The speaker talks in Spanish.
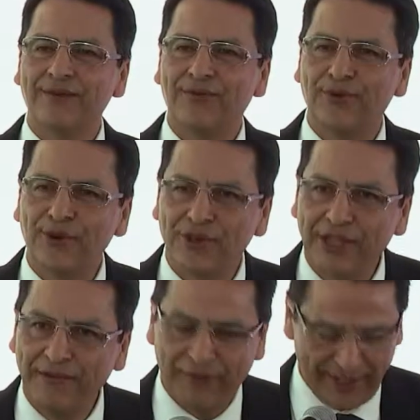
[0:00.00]

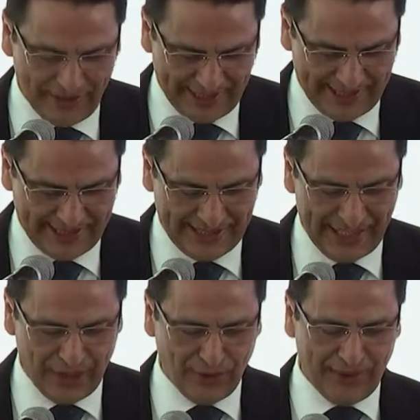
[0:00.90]
fructíferos,
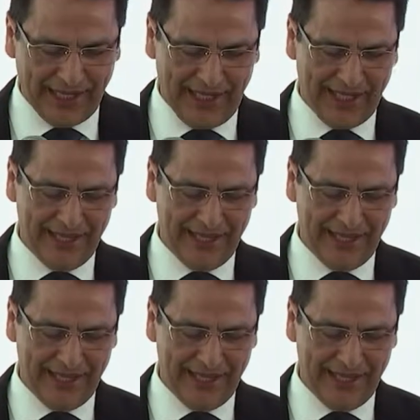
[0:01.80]
sin duda,